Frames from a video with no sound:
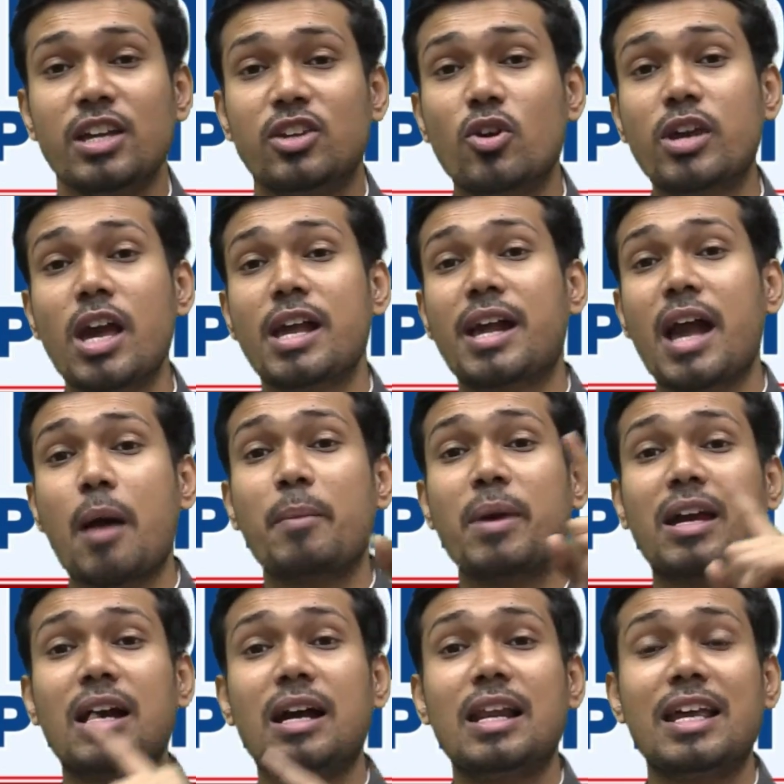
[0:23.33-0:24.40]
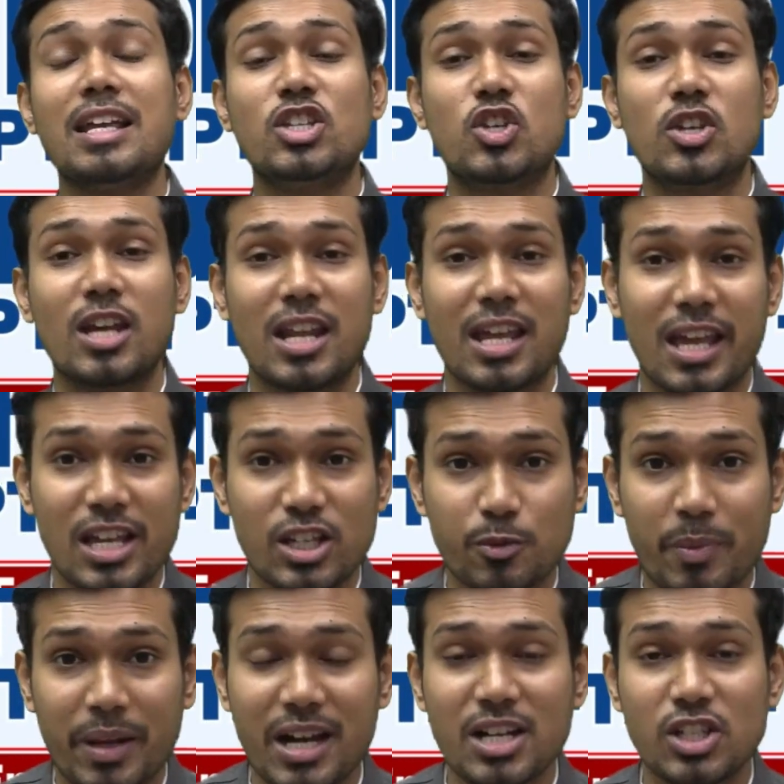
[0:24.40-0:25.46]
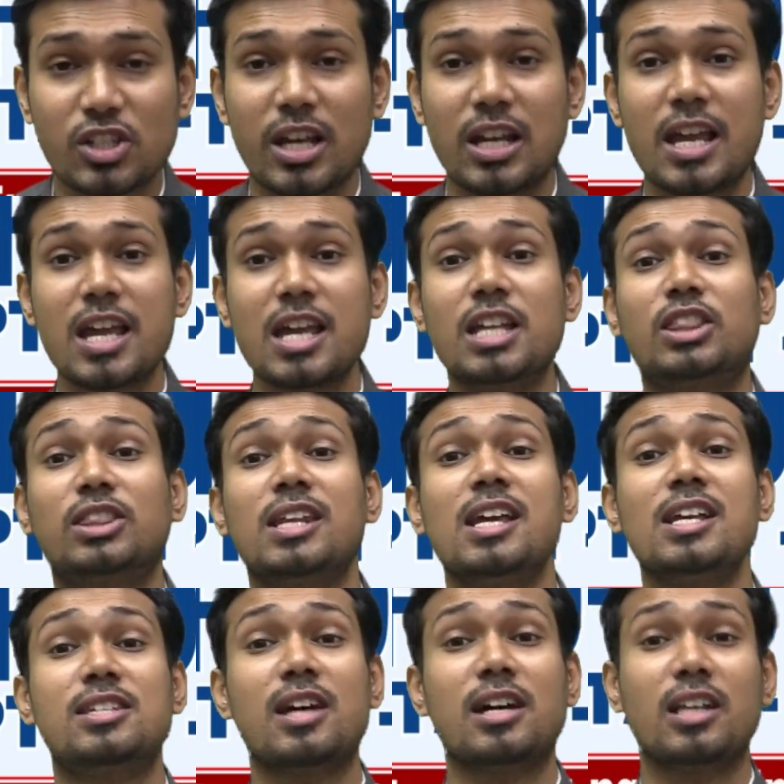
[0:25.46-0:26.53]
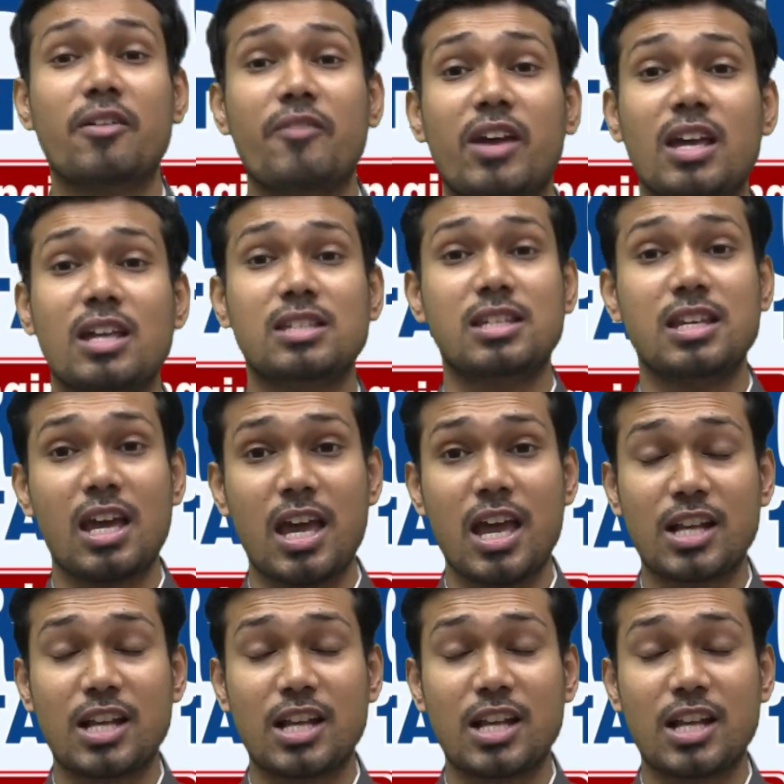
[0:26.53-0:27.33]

क्योंकि केमिकल इंजीनियरिंग एस्पिरेंट्स के लिए इतनी ज्यादा वैकेंसी